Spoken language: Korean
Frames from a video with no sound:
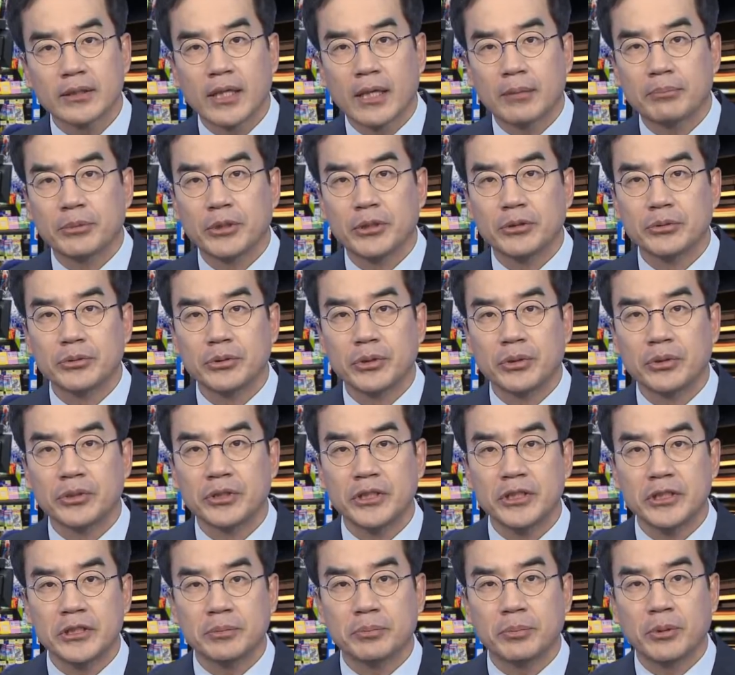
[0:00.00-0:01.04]
답변도요
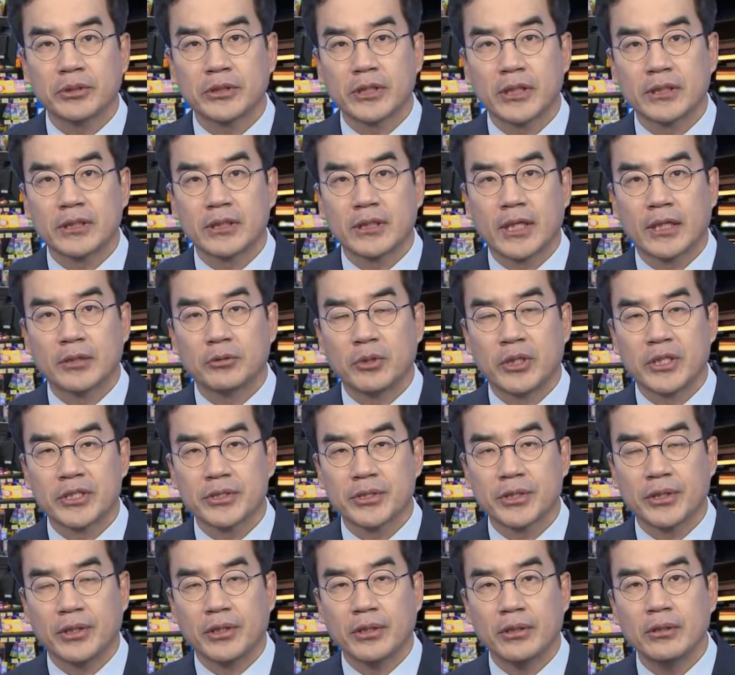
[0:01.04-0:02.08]
20%나
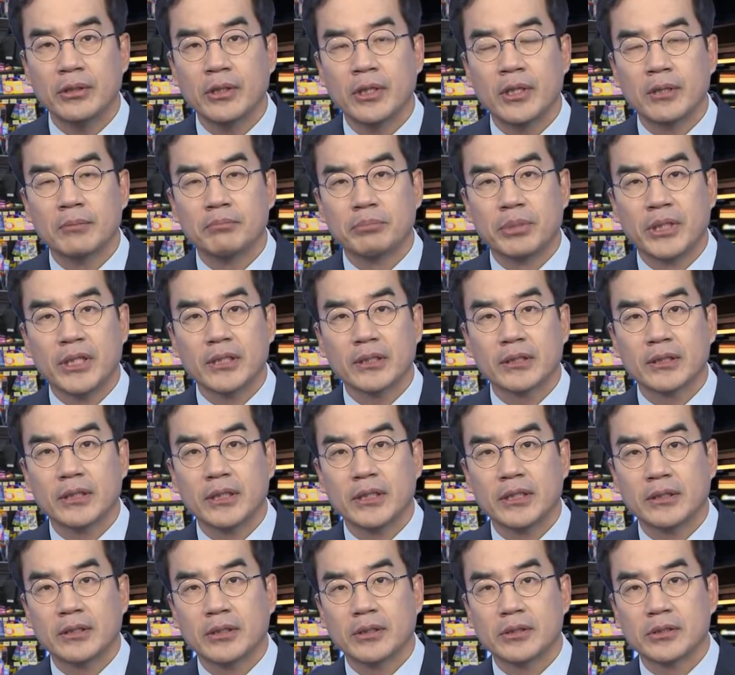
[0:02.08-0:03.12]
돼서 빌
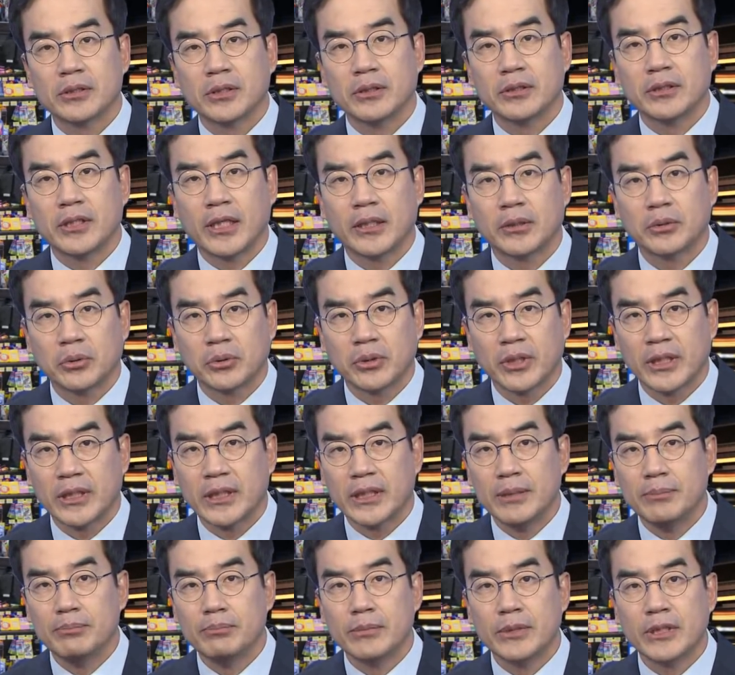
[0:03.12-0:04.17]
클린턴 전 대통령의
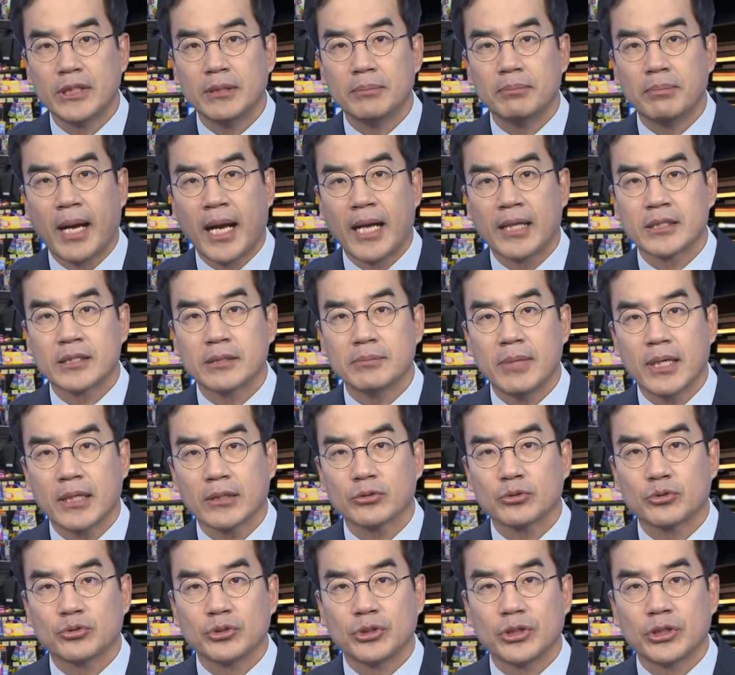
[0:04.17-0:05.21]
임기
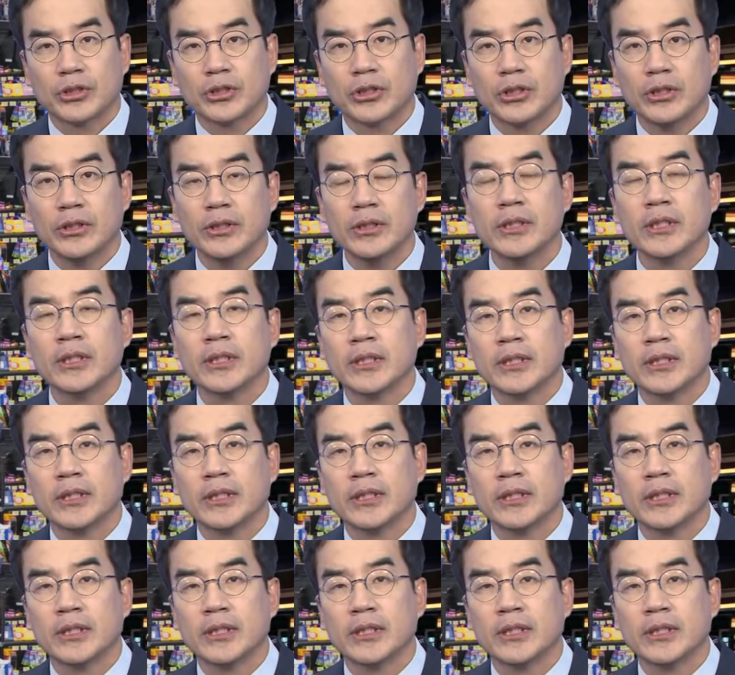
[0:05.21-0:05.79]
마지막 주였던